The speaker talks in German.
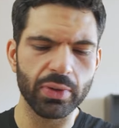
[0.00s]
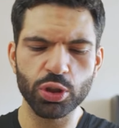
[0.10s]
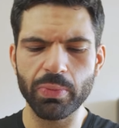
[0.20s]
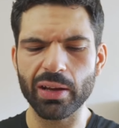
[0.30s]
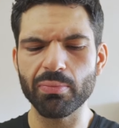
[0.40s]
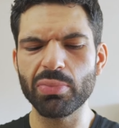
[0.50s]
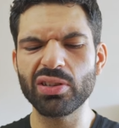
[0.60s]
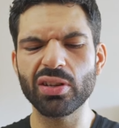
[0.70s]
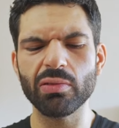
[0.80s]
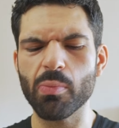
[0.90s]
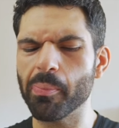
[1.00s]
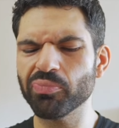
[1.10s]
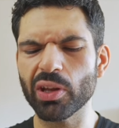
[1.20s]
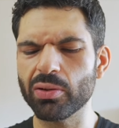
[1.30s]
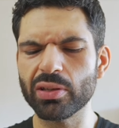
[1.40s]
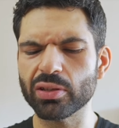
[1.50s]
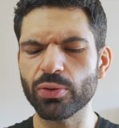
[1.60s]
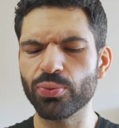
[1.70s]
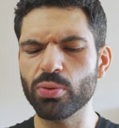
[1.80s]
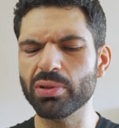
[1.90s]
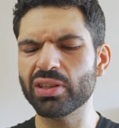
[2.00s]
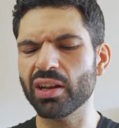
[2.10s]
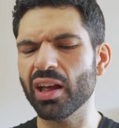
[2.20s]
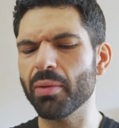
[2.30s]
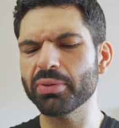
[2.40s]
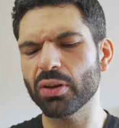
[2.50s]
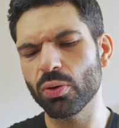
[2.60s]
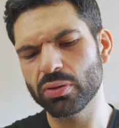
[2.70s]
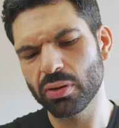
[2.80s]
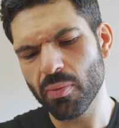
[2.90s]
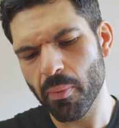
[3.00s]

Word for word: Man schmeckt ein bisschen, habe ich das Gefühl, ein bisschen Raps raus.